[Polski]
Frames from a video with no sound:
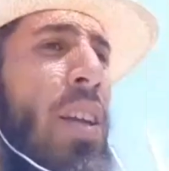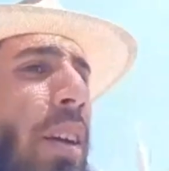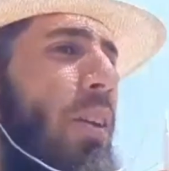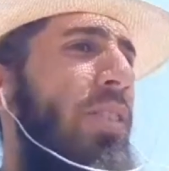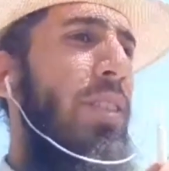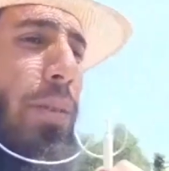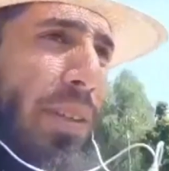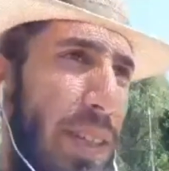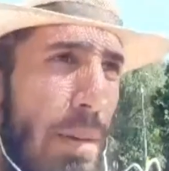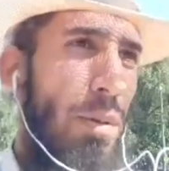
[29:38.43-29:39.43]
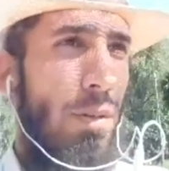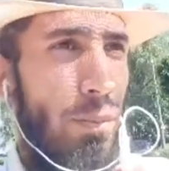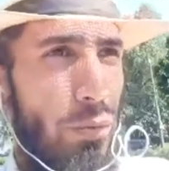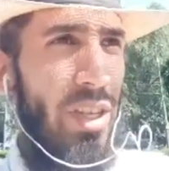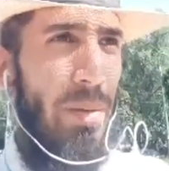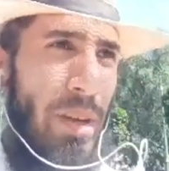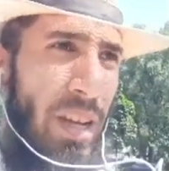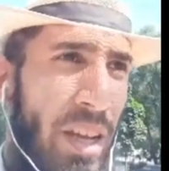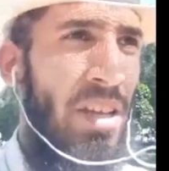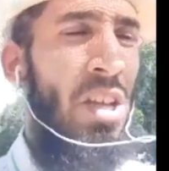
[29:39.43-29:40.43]
One są jednak pod butem
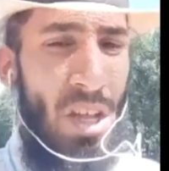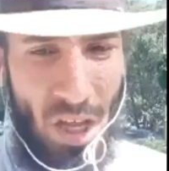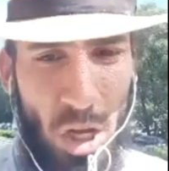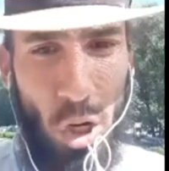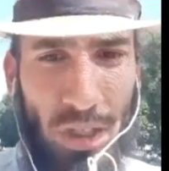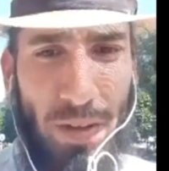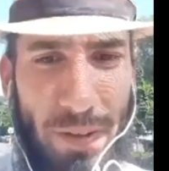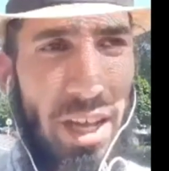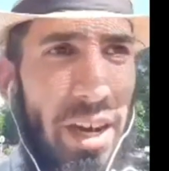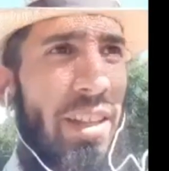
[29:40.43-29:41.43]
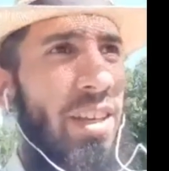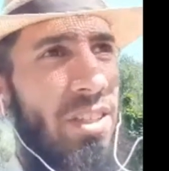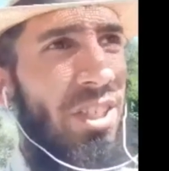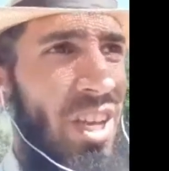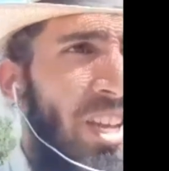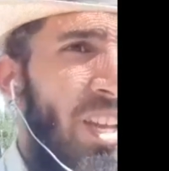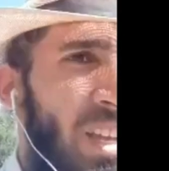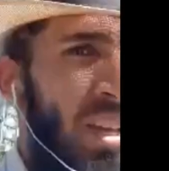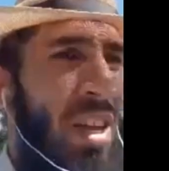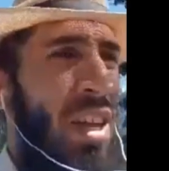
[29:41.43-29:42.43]
Rockefellera, także
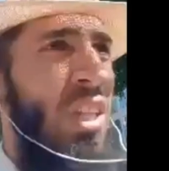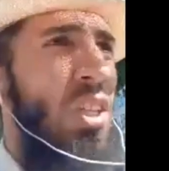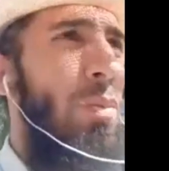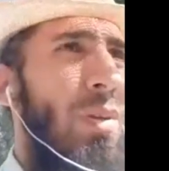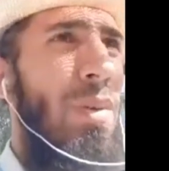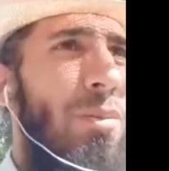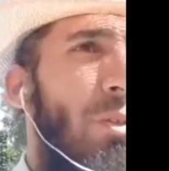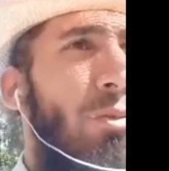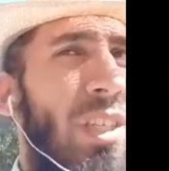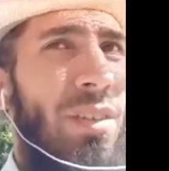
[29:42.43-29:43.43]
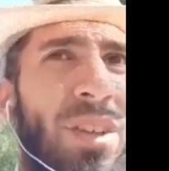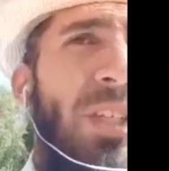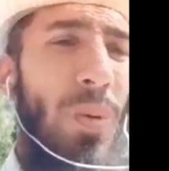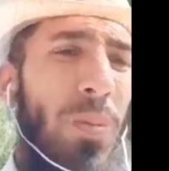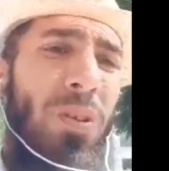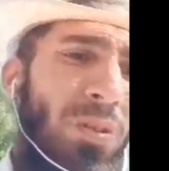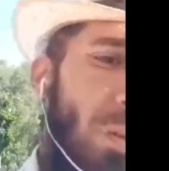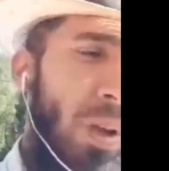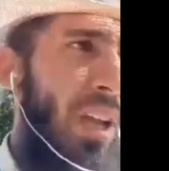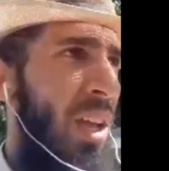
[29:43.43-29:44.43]
to my mamy tutaj wyjść po prostu,
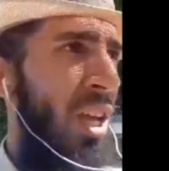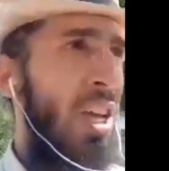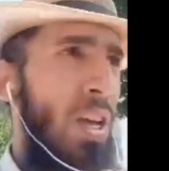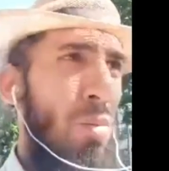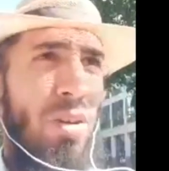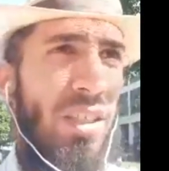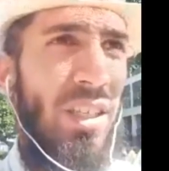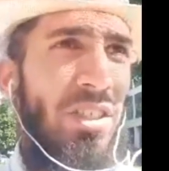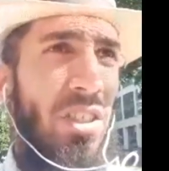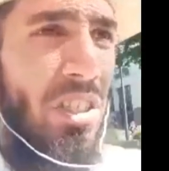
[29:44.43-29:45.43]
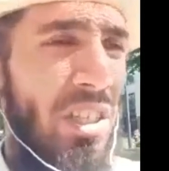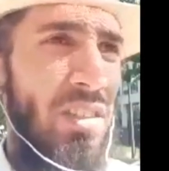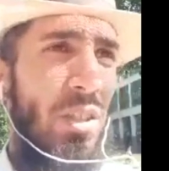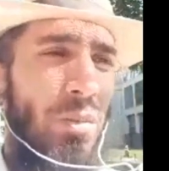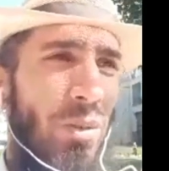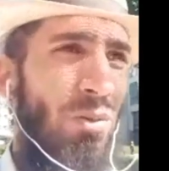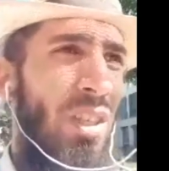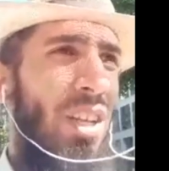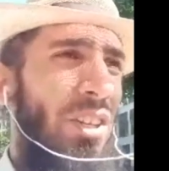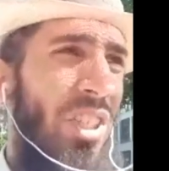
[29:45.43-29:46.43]
pokazać, że nie jesteśmy
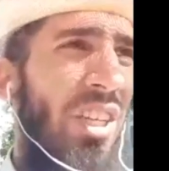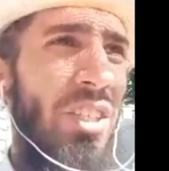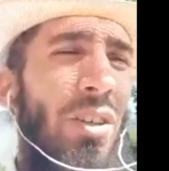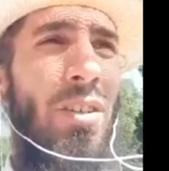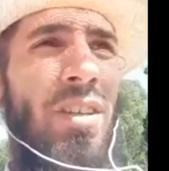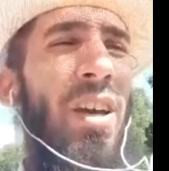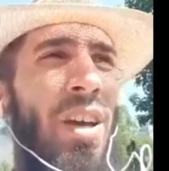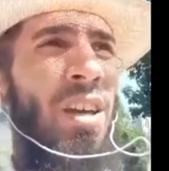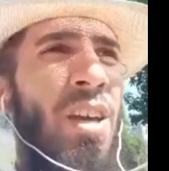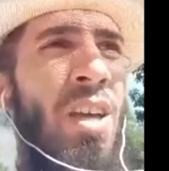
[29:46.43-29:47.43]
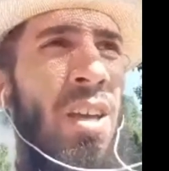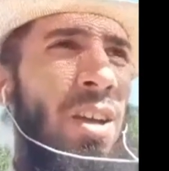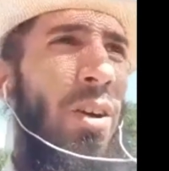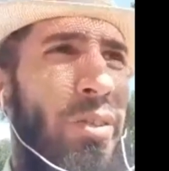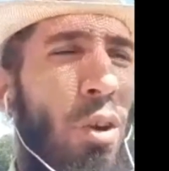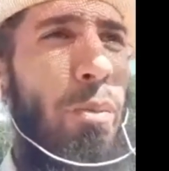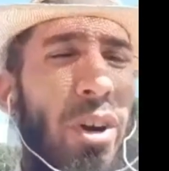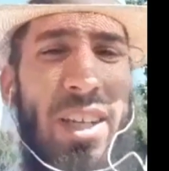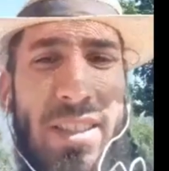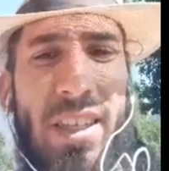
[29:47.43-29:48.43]
uzależnieni od, od
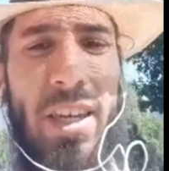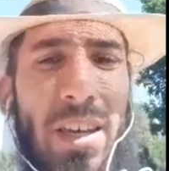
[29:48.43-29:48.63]
korporacji,